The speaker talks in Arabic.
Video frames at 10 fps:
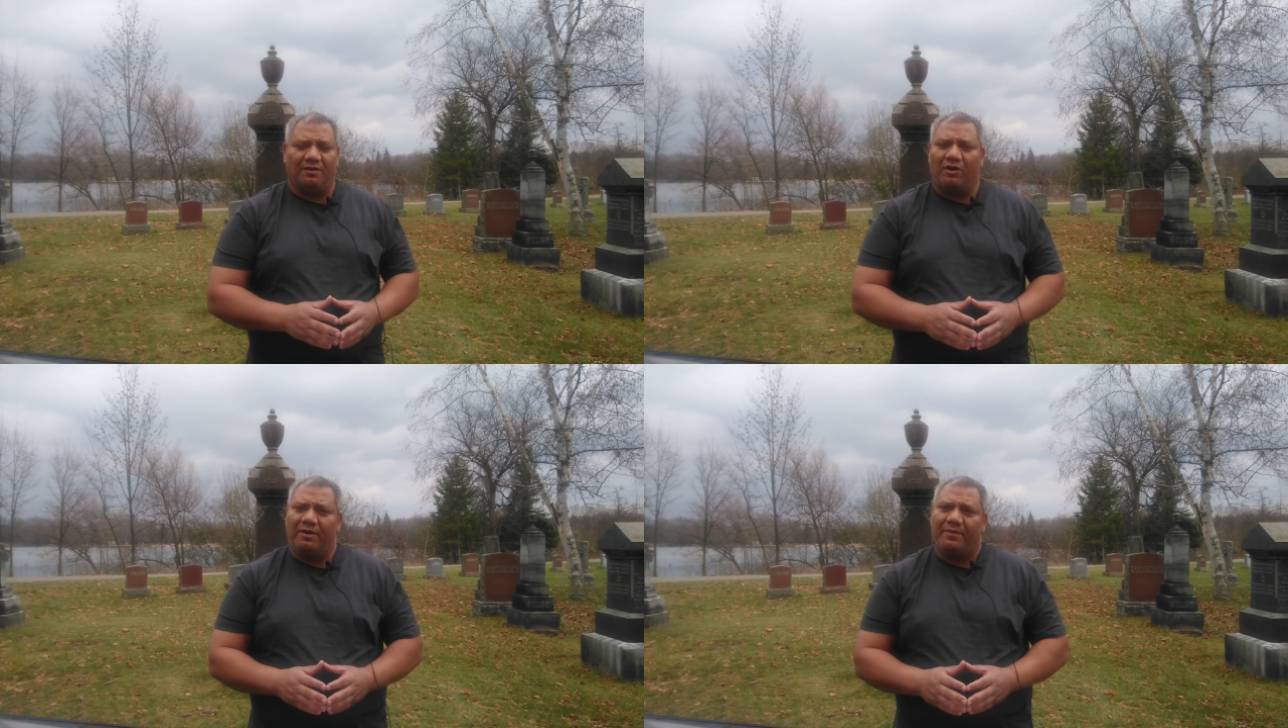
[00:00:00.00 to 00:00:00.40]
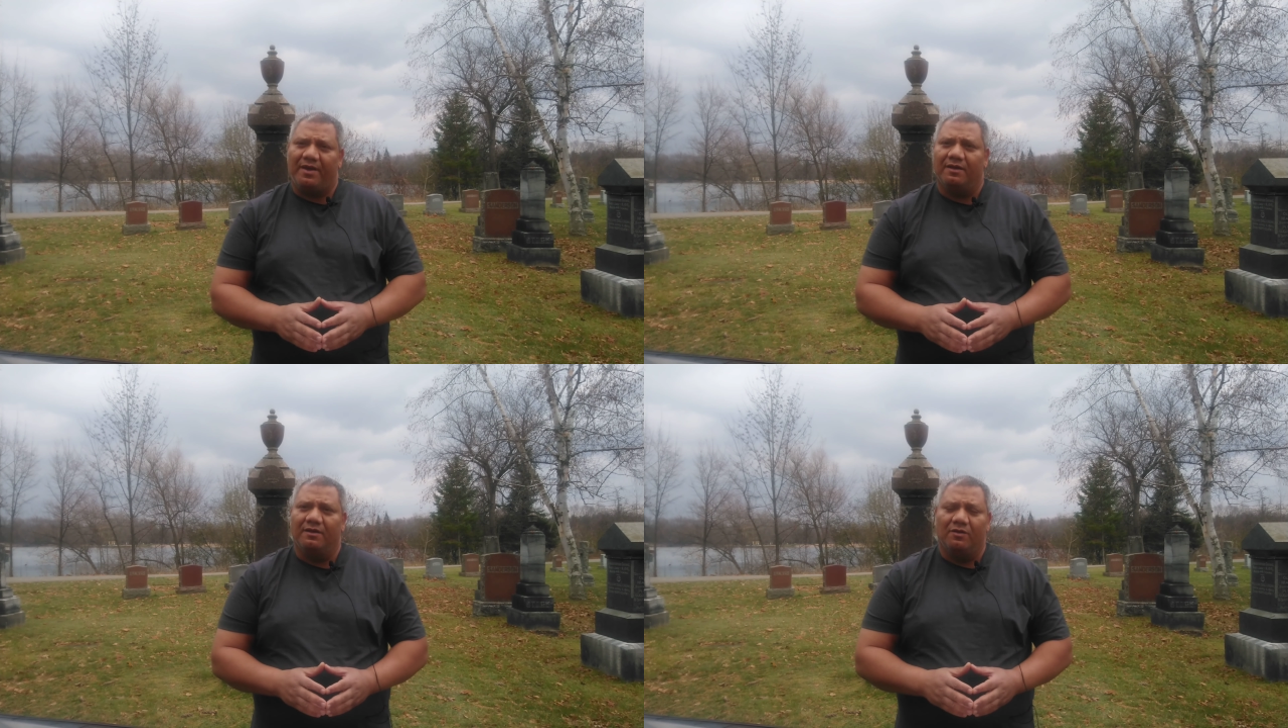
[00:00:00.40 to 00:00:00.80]

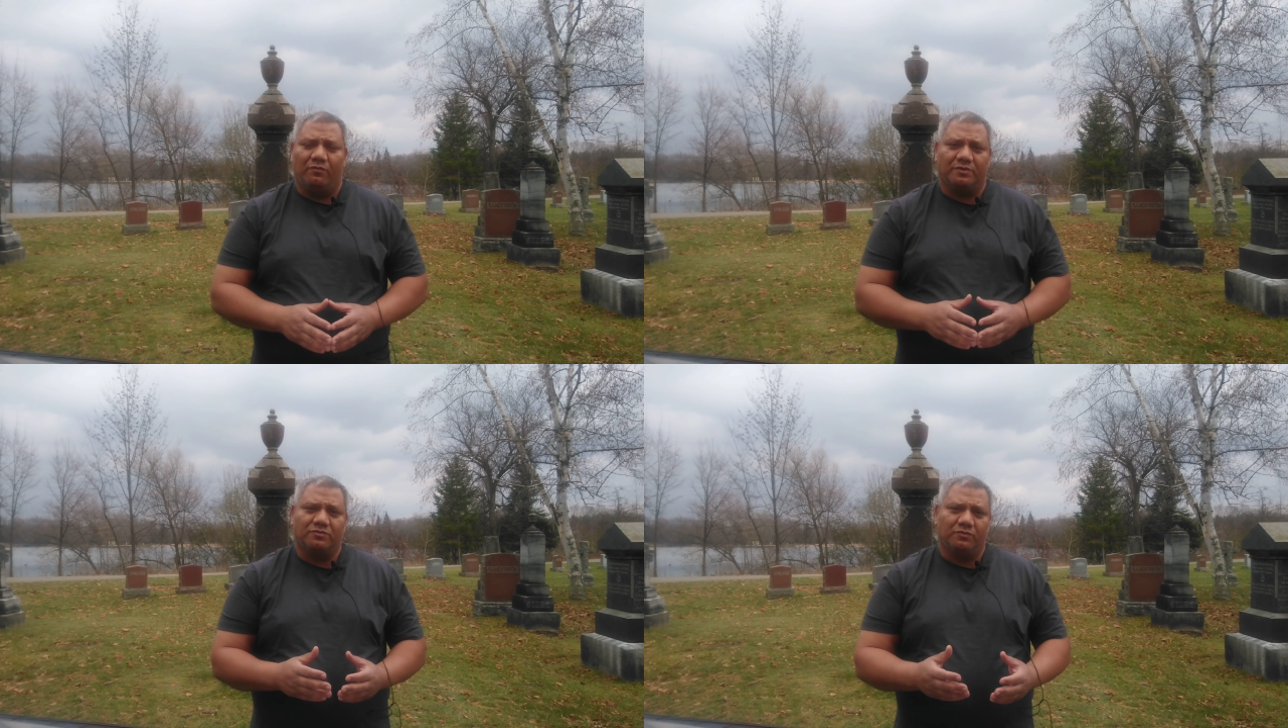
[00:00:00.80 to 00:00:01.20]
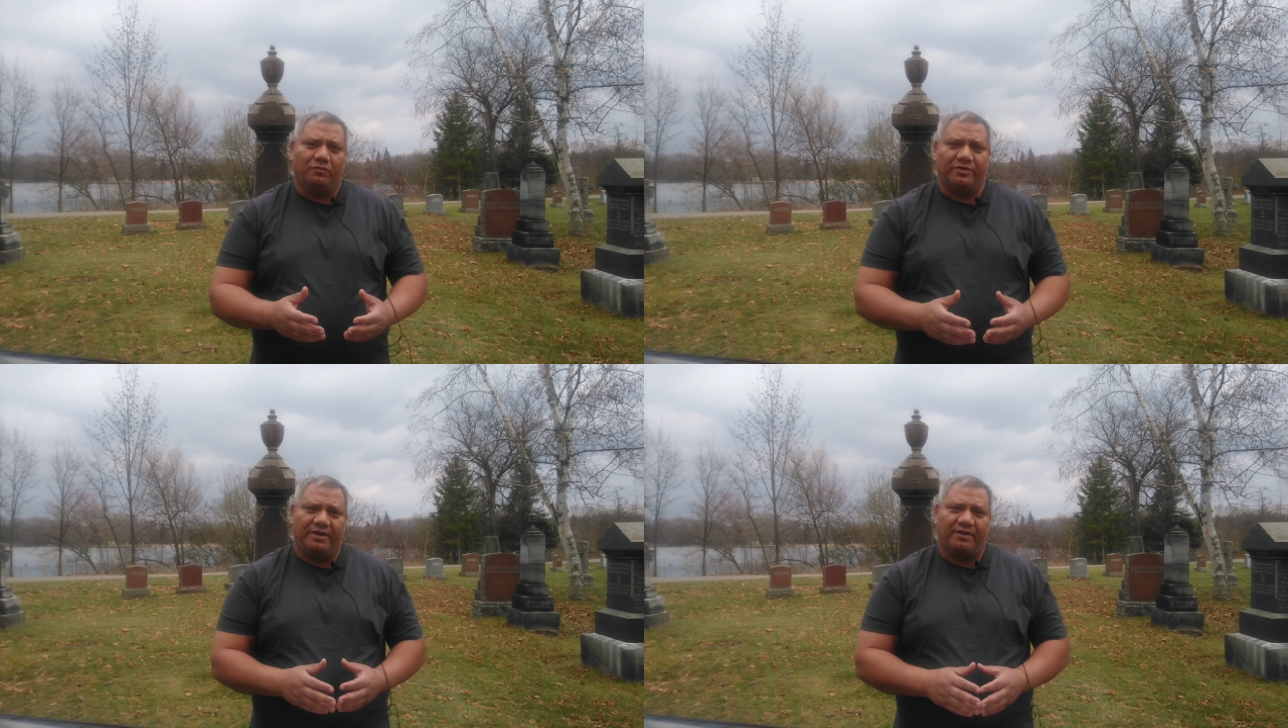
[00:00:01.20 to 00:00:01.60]
العلماء واتسون
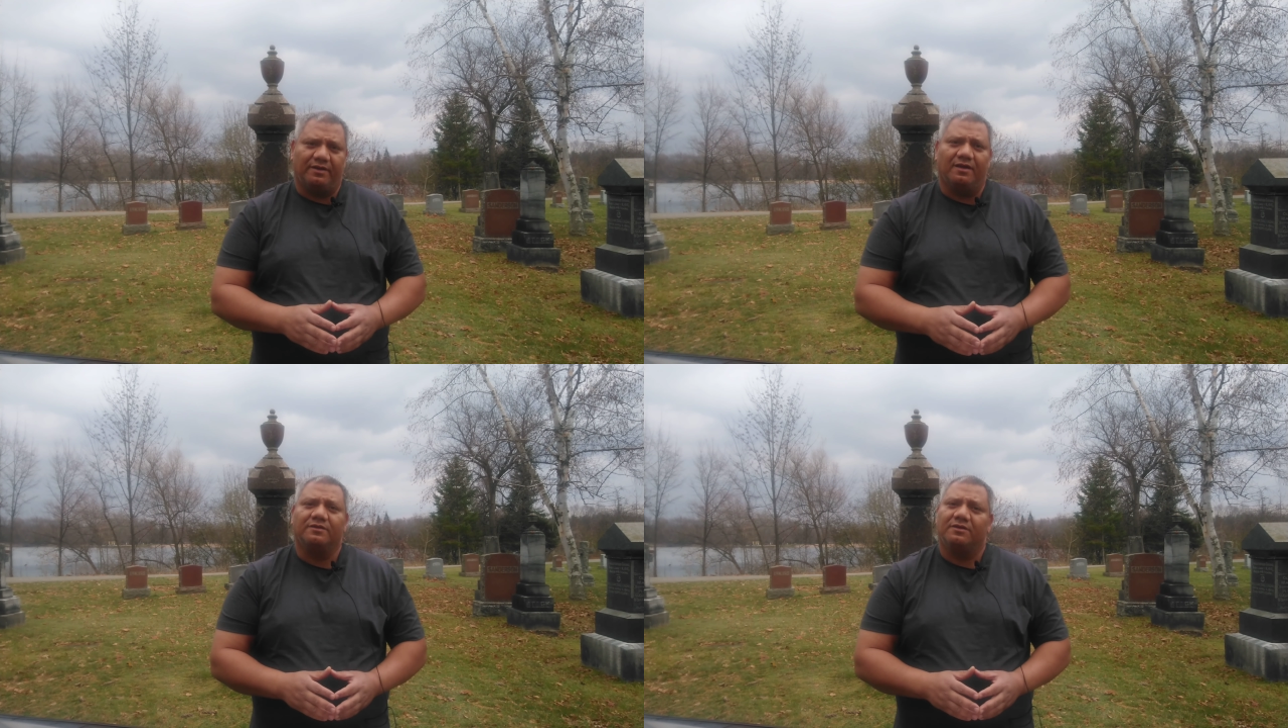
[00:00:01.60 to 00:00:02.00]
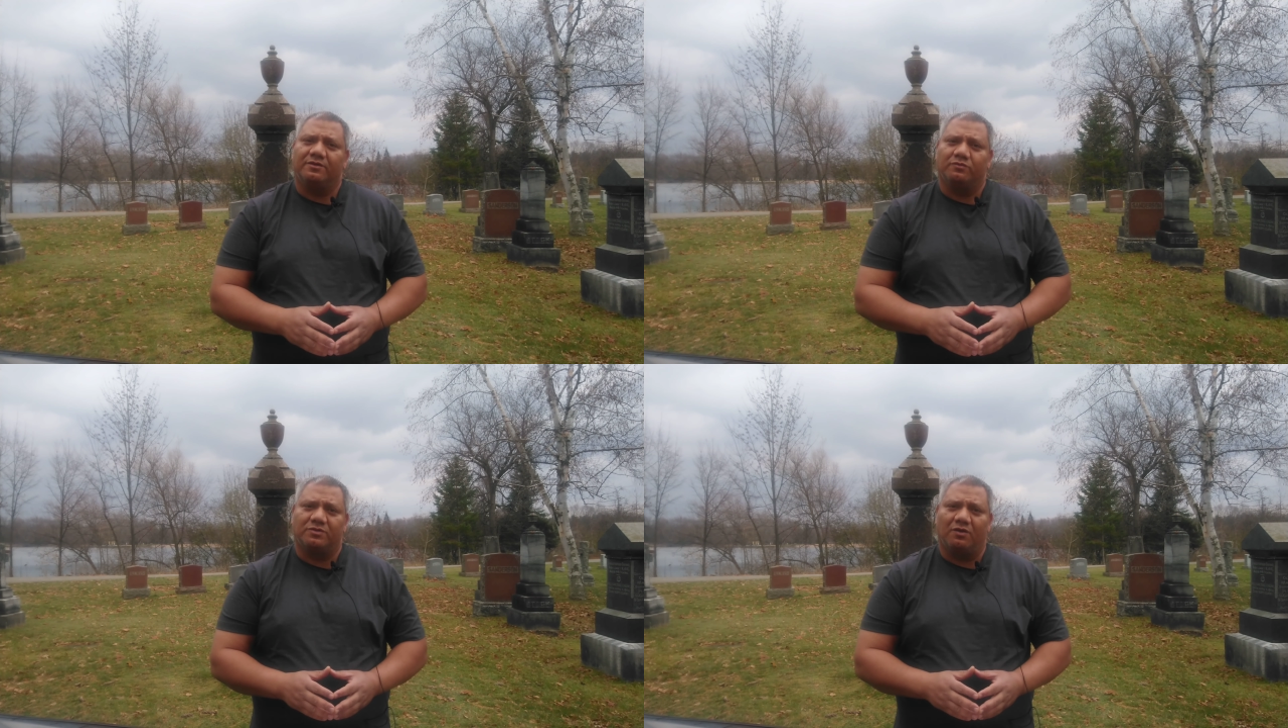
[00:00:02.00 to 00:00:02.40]
وجريج قدروا
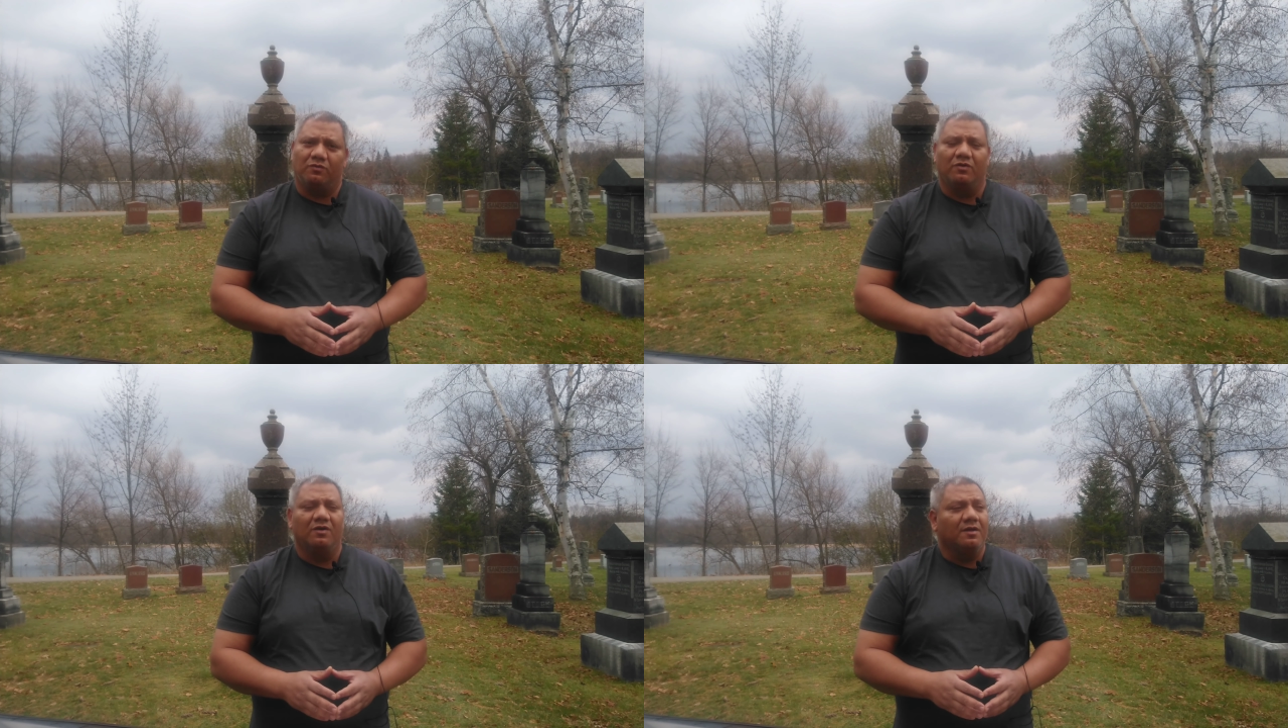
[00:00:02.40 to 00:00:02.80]
يوصلوا